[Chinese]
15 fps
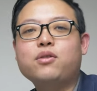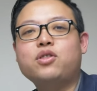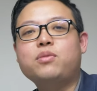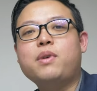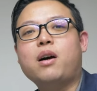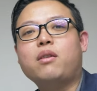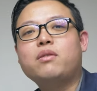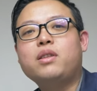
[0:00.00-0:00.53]
九十
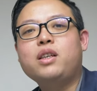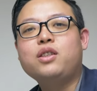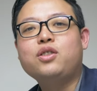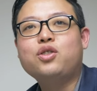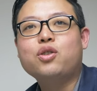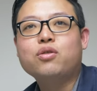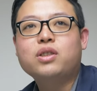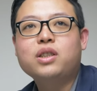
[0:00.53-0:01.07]
秒第
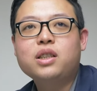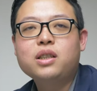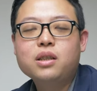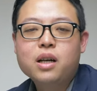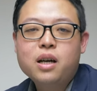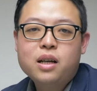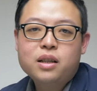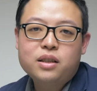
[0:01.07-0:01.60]
九集。
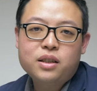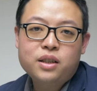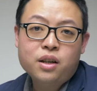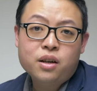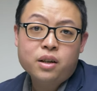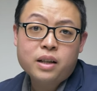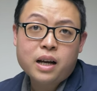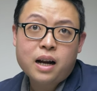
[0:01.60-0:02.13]
今天
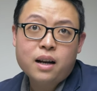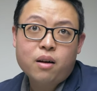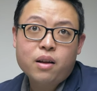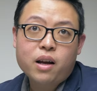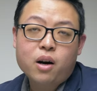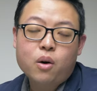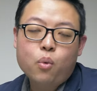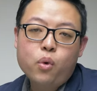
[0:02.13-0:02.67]
要跟大家聊
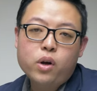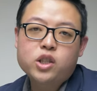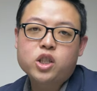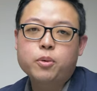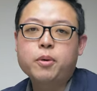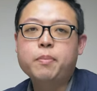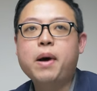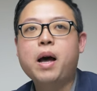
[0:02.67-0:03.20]
聊为
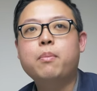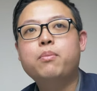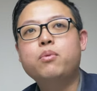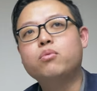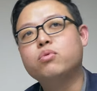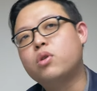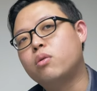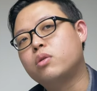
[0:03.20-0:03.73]
什么买
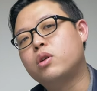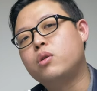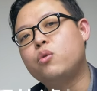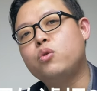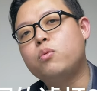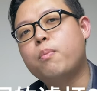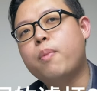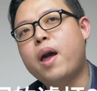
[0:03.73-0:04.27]
不同的
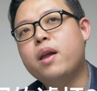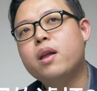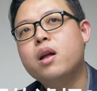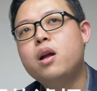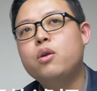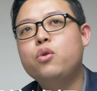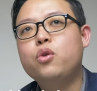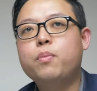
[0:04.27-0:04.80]
滤杯？
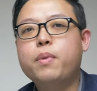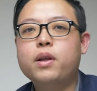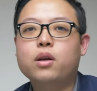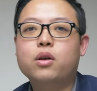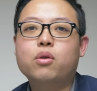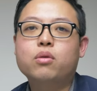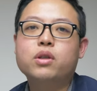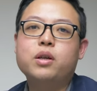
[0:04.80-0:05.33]
滤杯的
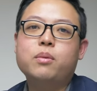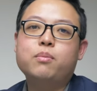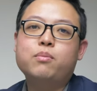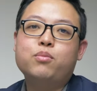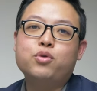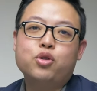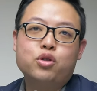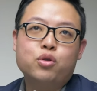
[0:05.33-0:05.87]
功能
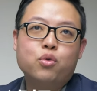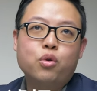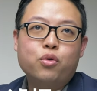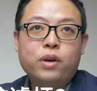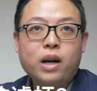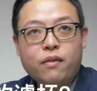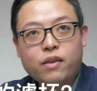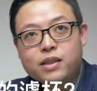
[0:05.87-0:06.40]
不就是过
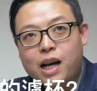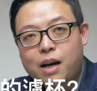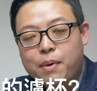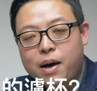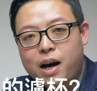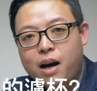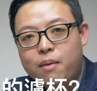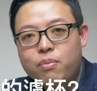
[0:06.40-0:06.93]
滤咖啡渣
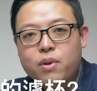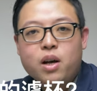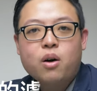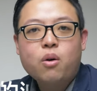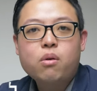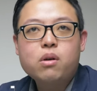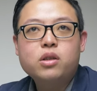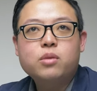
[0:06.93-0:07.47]
吗？
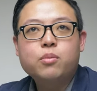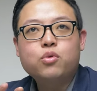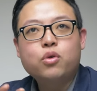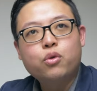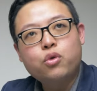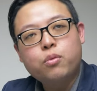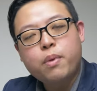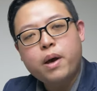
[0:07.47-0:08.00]
换了这么
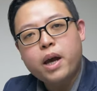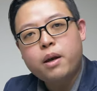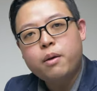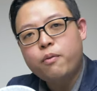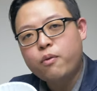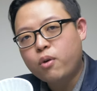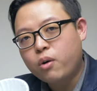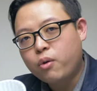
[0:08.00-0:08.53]
多滤杯，
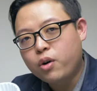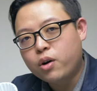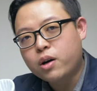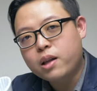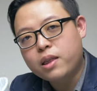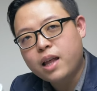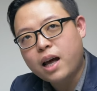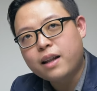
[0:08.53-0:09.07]
风味会有
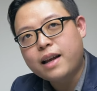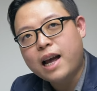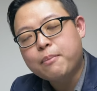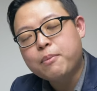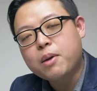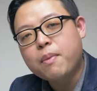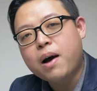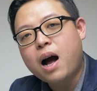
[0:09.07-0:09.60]
很大的改
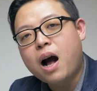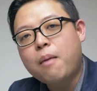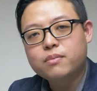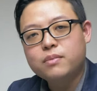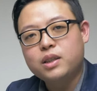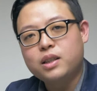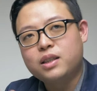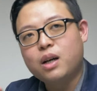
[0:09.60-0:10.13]
变吗？
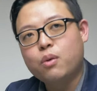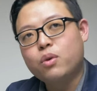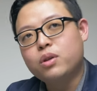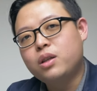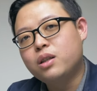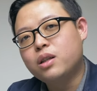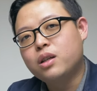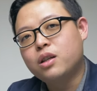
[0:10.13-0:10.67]
以上问
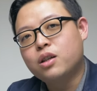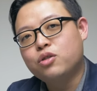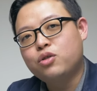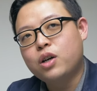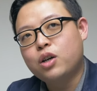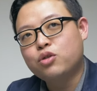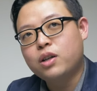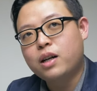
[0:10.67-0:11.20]
题呢，
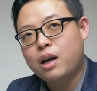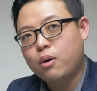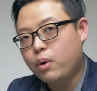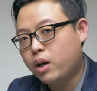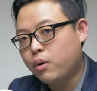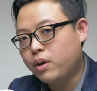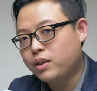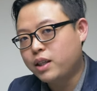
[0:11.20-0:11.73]
就让学长来为
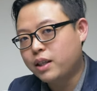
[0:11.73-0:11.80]
各位